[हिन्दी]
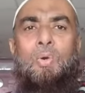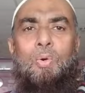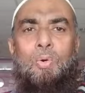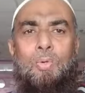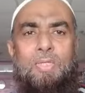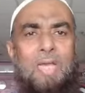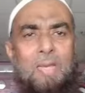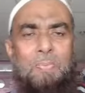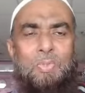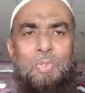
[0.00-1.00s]
और
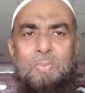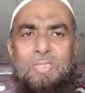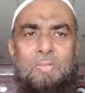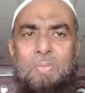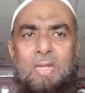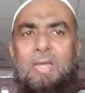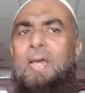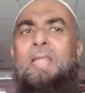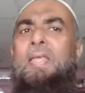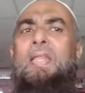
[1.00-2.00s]
यहाँ पर जो है बच्चे ब्लड
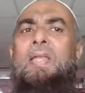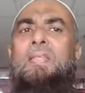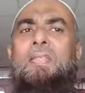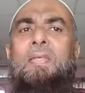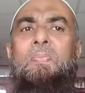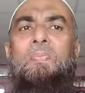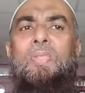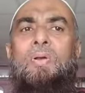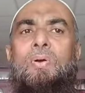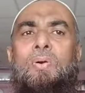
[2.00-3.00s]
लगाने के लिए आते थे
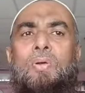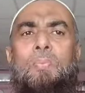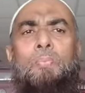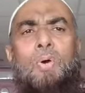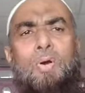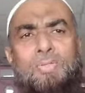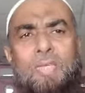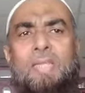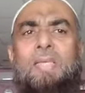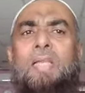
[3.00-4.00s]
और
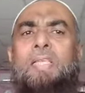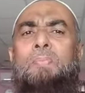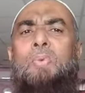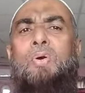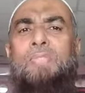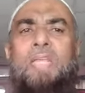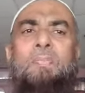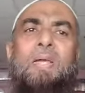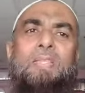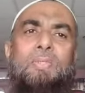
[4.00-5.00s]
बहुत सारी यादें बहुत
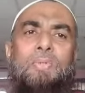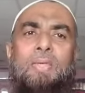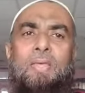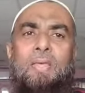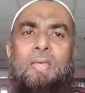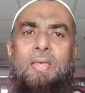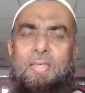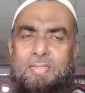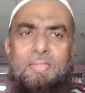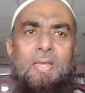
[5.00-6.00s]
सारी बातें जो है
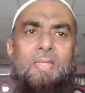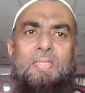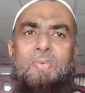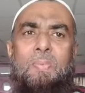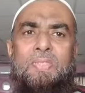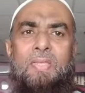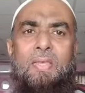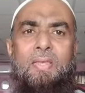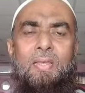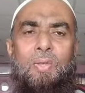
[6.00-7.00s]
इस जगह से वाबस्ता
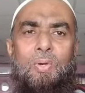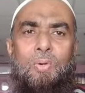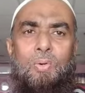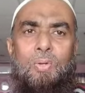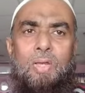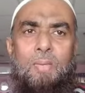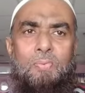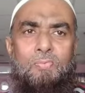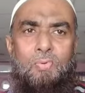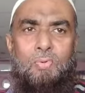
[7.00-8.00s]
हैं और
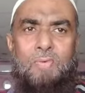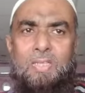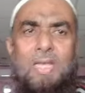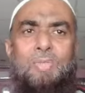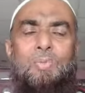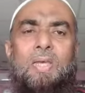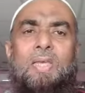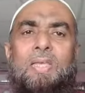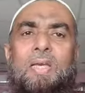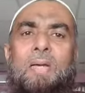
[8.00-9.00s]
अब वो वक्त आ चुका
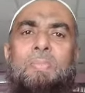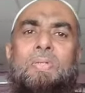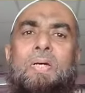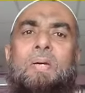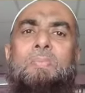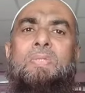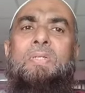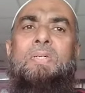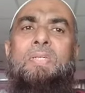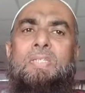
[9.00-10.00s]
है कि अब हम
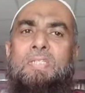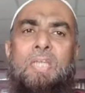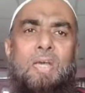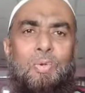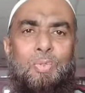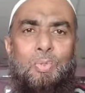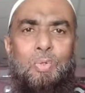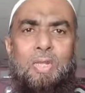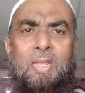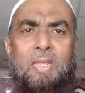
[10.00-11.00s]
इस जगह को
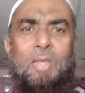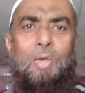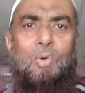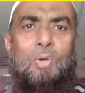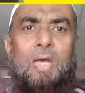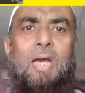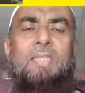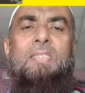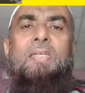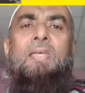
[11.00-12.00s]
छोड़ रहे हैं और
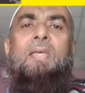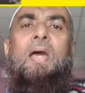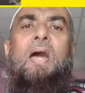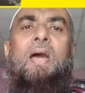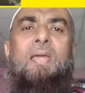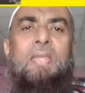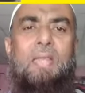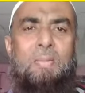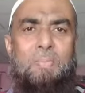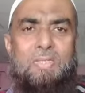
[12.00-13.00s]
आज ये आखिरी
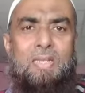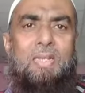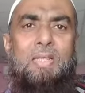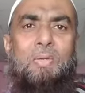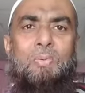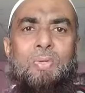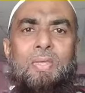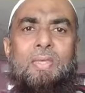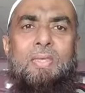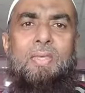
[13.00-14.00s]
क्लिप मैं इसलिए ले रहा हूँ
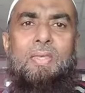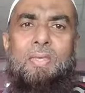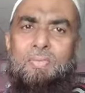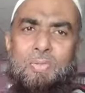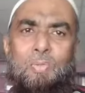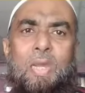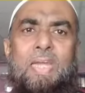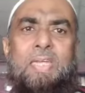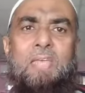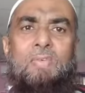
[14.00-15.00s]
कि इस वक्त तो
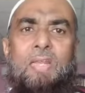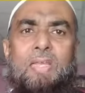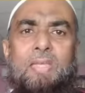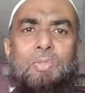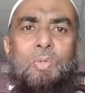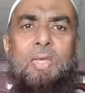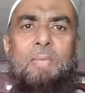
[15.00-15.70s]
लाइट गई हुई है लेकिन जो है